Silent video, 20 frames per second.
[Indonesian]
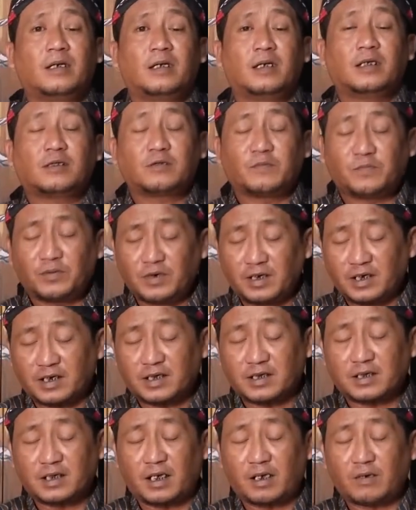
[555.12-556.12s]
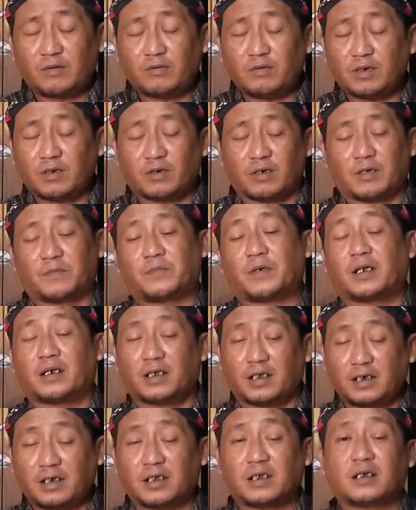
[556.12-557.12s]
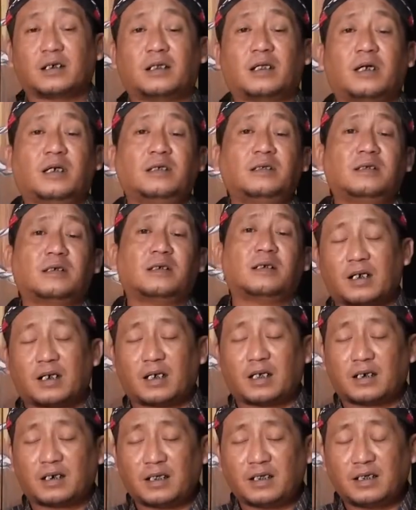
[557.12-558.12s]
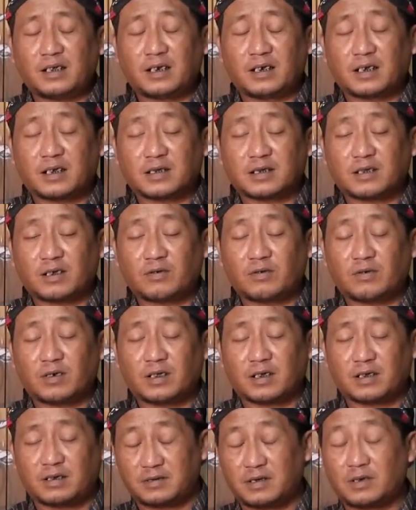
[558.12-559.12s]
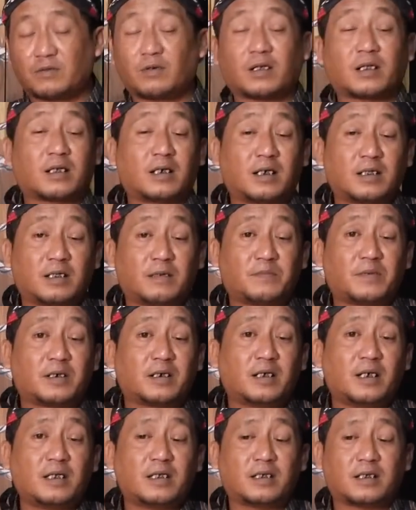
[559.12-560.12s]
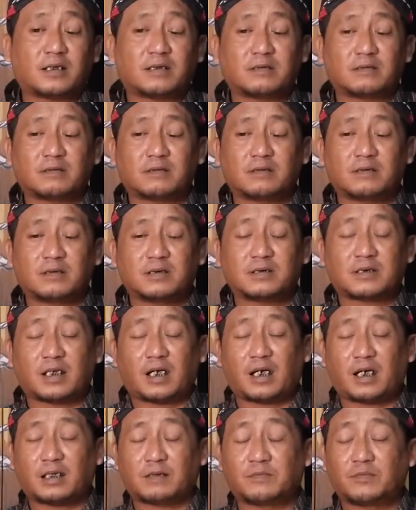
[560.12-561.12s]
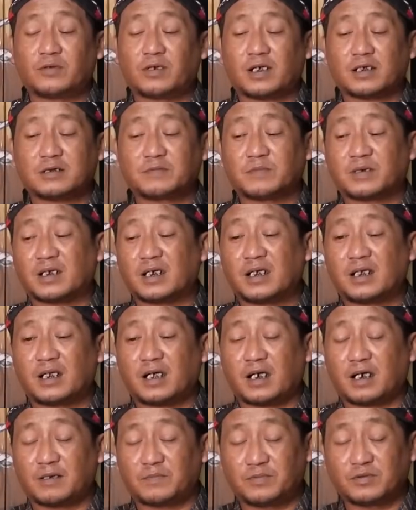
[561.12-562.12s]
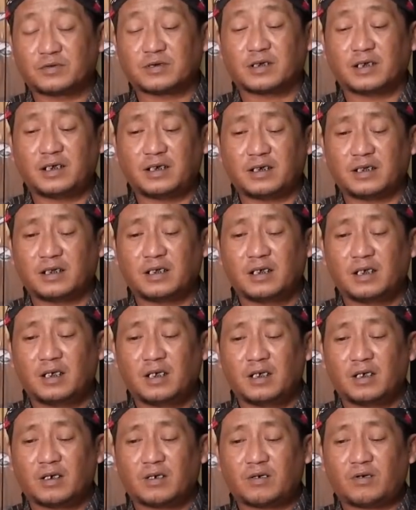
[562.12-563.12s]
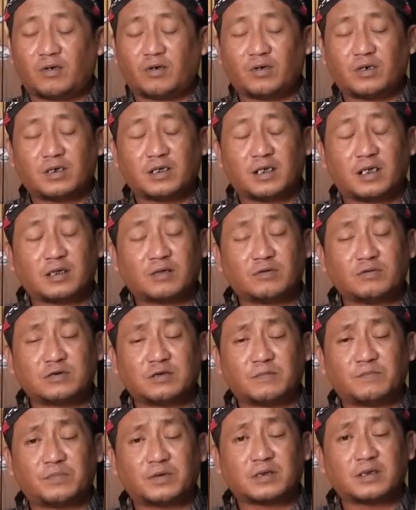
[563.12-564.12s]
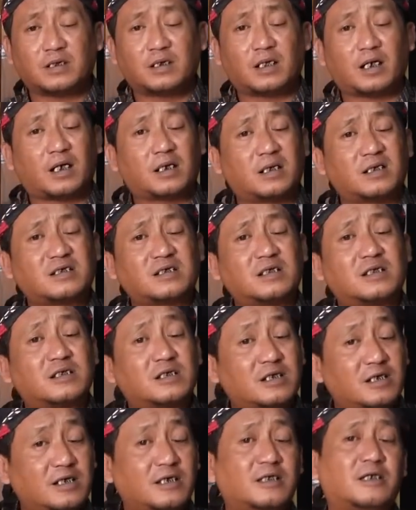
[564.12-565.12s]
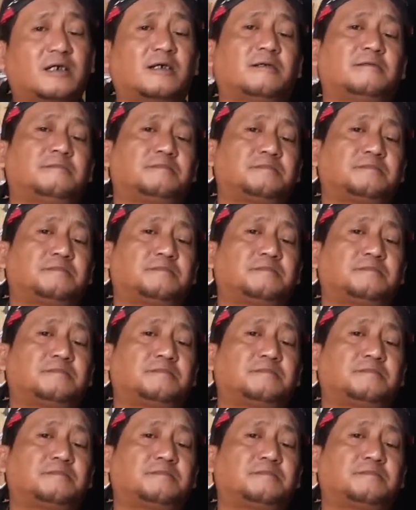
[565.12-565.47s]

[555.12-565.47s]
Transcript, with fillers: Itu pun diketahui oleh Pada ada yang lainnya. Karena yang diketahui oleh keluarganya Pada ya saat Bulasmi kehilangan putri ini, kok dia itu seperti tidak ada sedih-sedihnya.